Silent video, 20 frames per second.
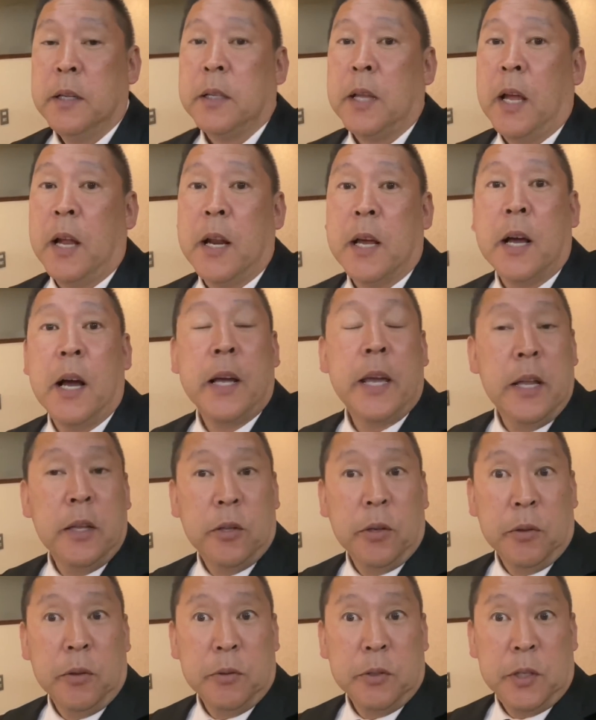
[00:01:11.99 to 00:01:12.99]
田中健
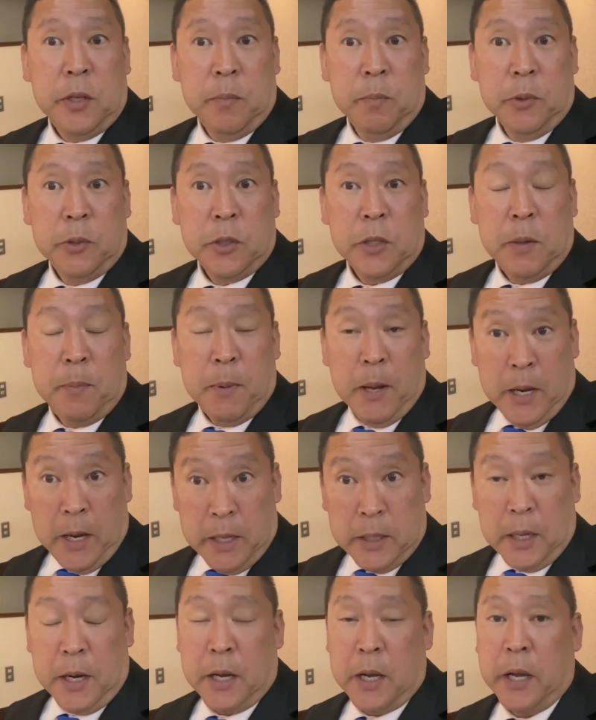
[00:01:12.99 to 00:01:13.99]
という人物、今
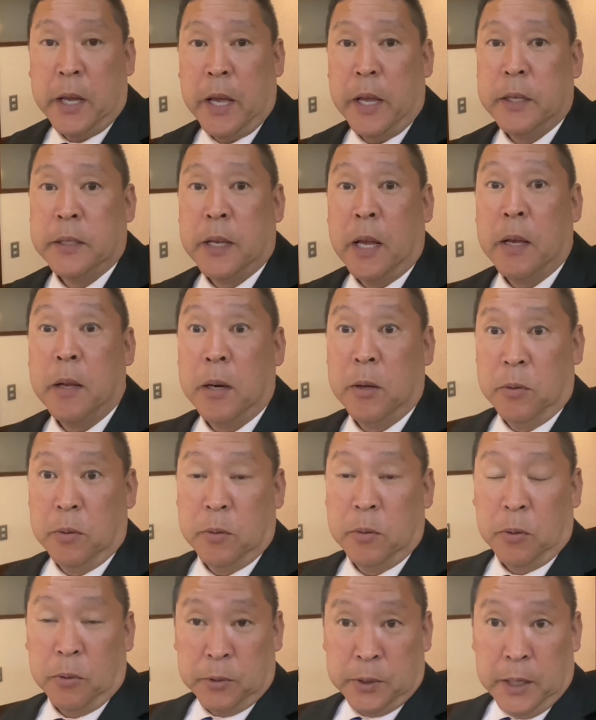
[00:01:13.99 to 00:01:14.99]
ね、田中健さん、あ
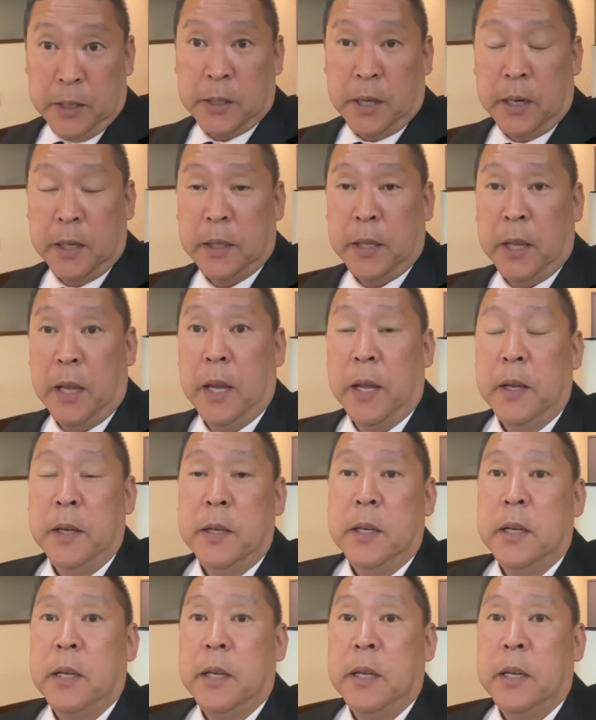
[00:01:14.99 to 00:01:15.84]
の、当選されて、